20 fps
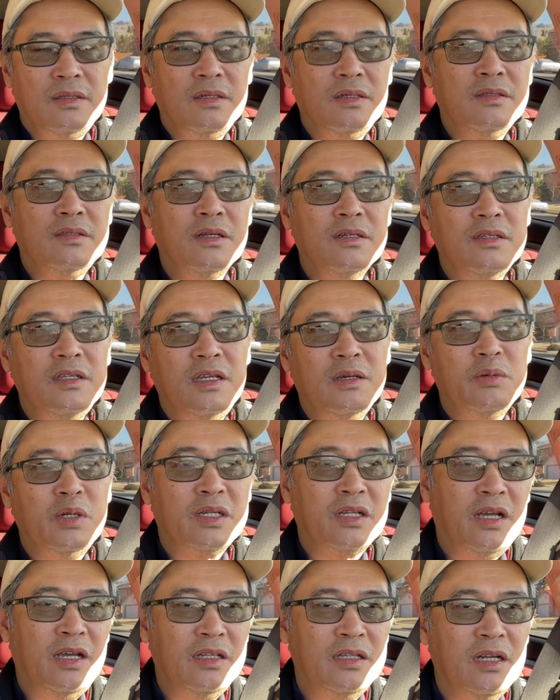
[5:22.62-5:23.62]
tự nhiên mình
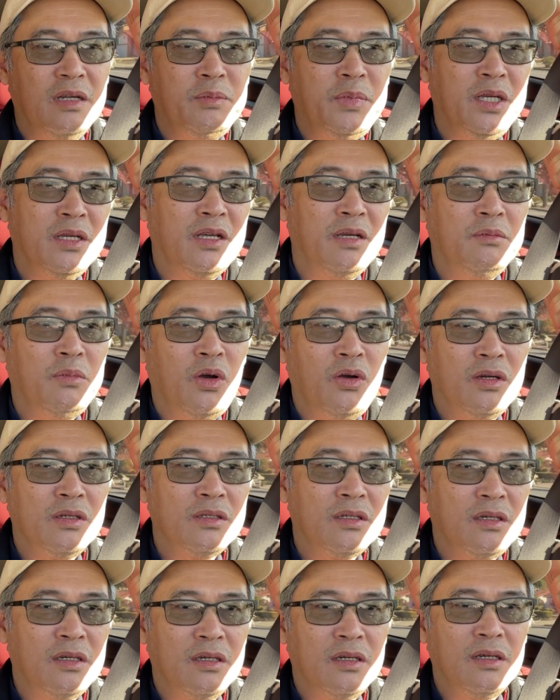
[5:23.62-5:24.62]
nghĩ tới mấy cái món
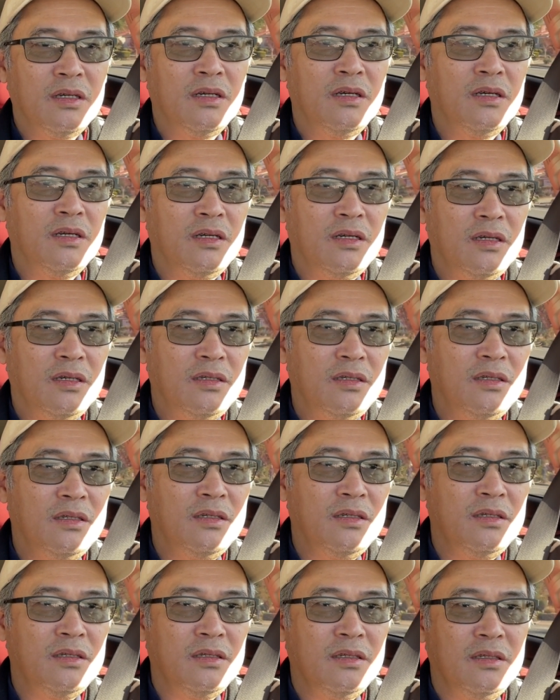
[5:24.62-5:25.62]

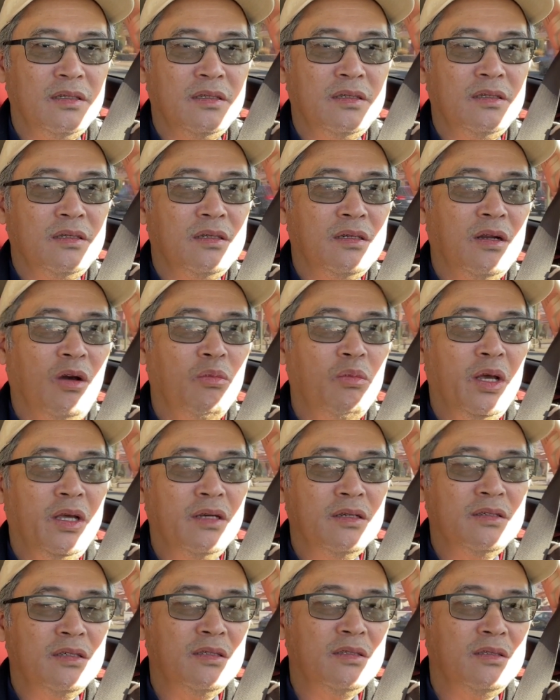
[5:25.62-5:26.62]
à, đồ
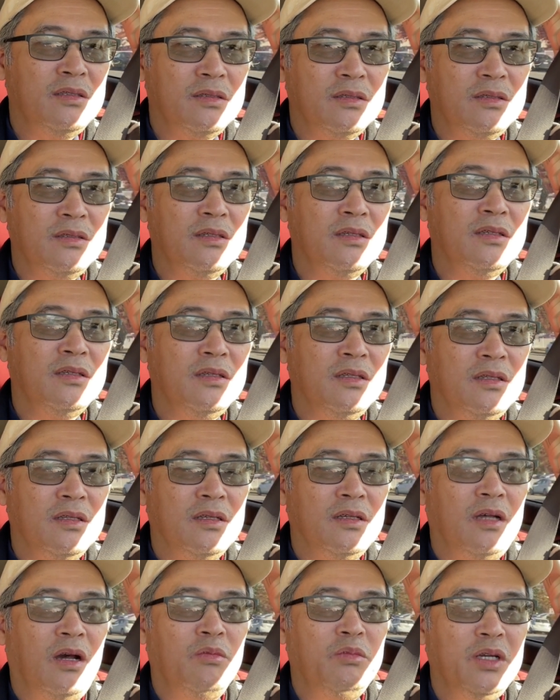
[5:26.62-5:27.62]
biển á
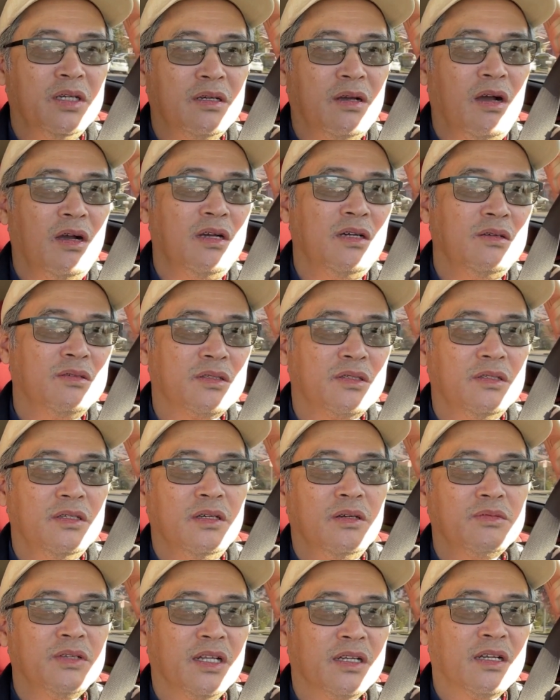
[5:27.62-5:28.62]
không biết có không tươi
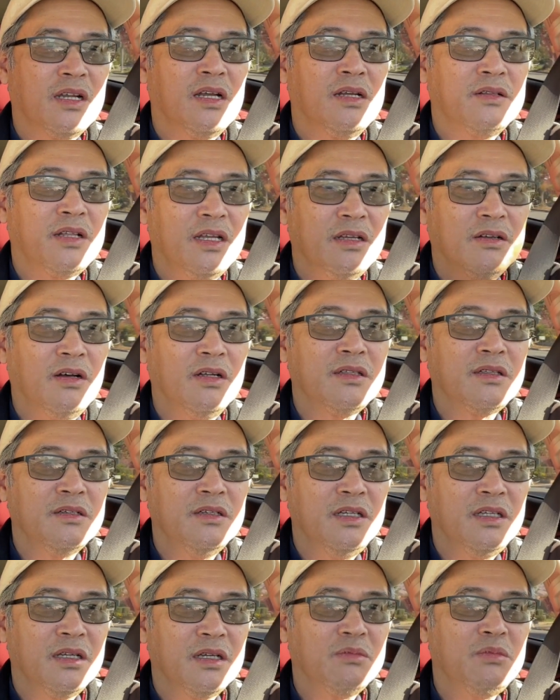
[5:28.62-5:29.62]
không nhìn ra thấy có
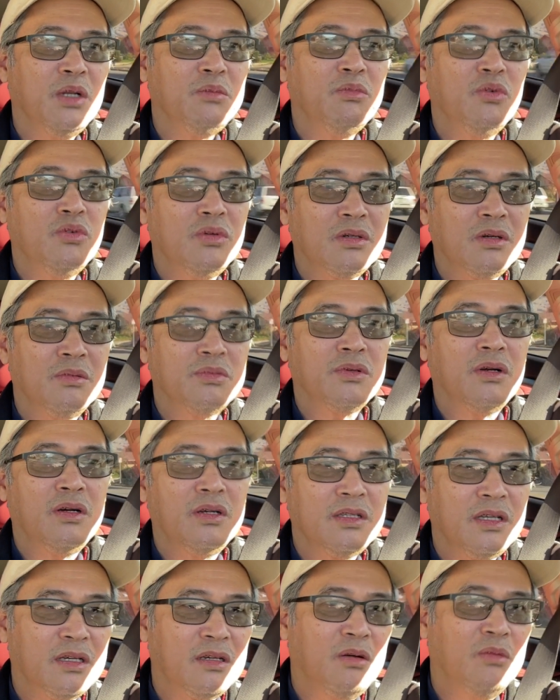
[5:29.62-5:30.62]
tươi chắc mình mua không có
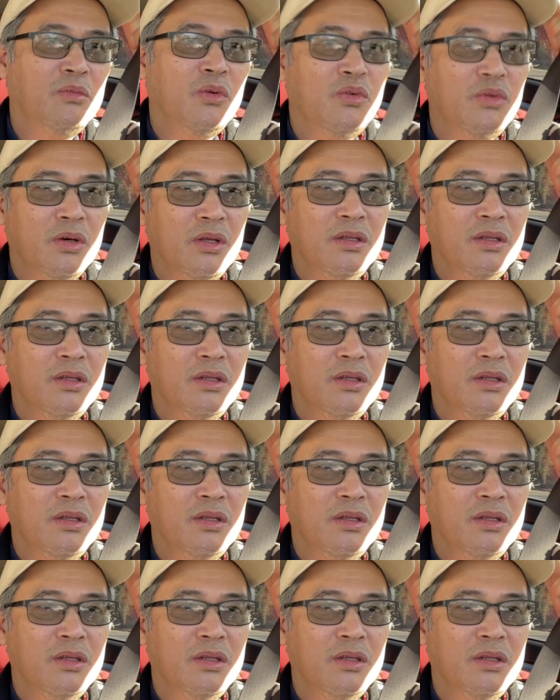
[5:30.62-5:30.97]
chắc không mua